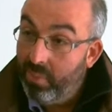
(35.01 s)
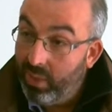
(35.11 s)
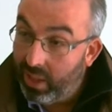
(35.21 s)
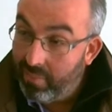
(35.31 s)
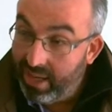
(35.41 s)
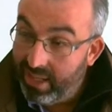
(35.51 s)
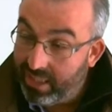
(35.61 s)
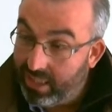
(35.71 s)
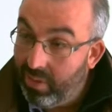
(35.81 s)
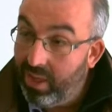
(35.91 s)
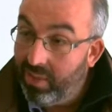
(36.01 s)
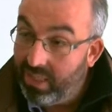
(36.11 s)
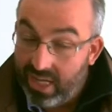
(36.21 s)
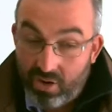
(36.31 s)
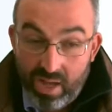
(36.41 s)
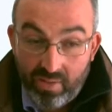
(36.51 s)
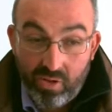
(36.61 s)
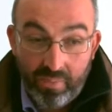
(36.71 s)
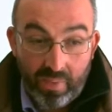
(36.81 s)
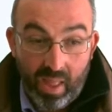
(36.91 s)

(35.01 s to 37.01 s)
municipales que se vienen desarrollando